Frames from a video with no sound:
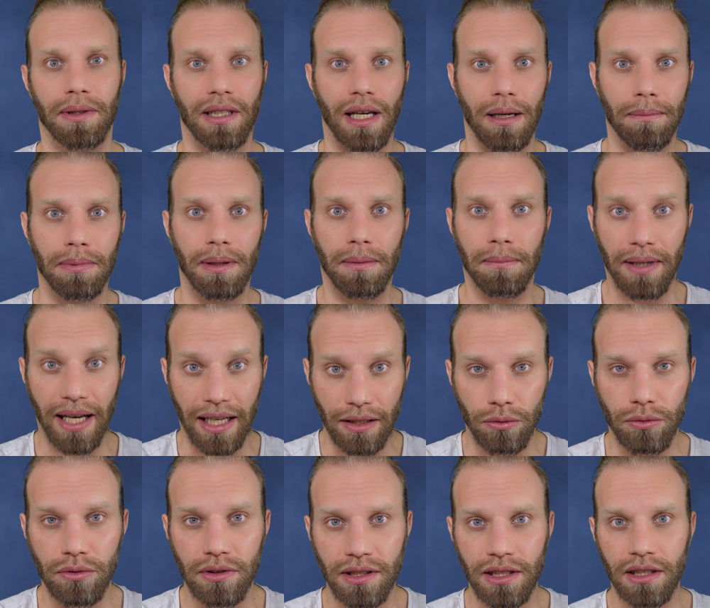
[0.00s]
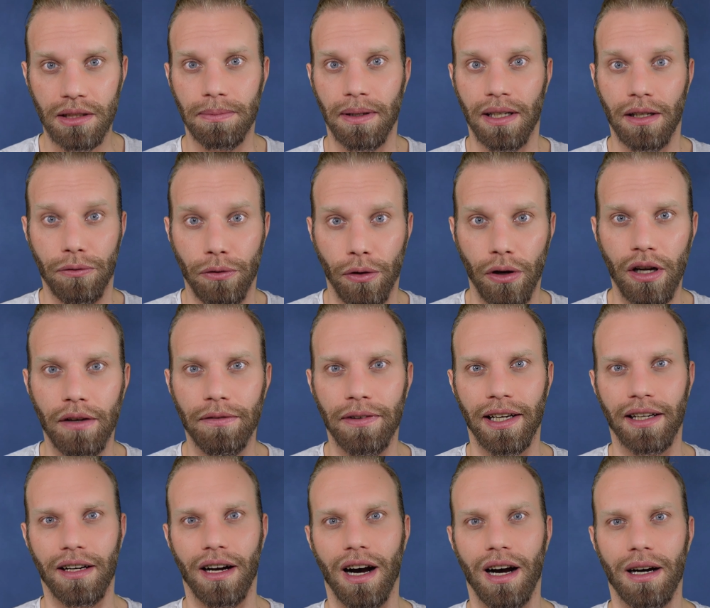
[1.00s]
Ich habe im Rettungsdienst bei der
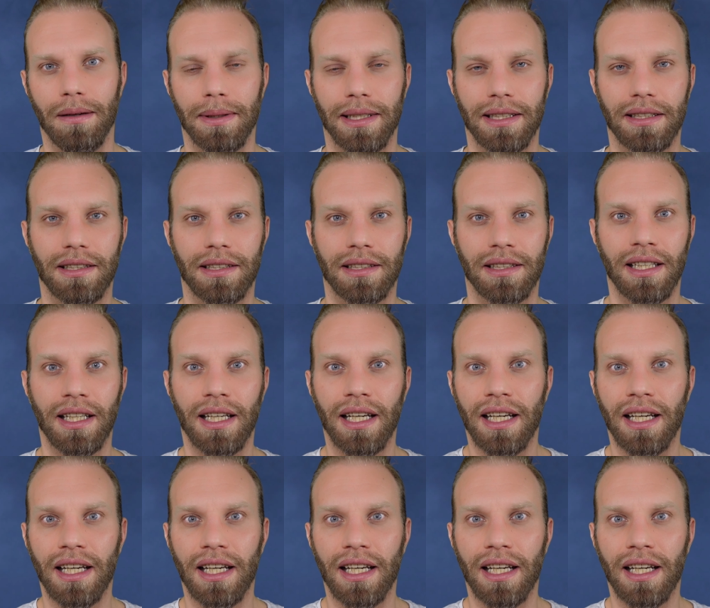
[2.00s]
Feuerwehr gearbeitet.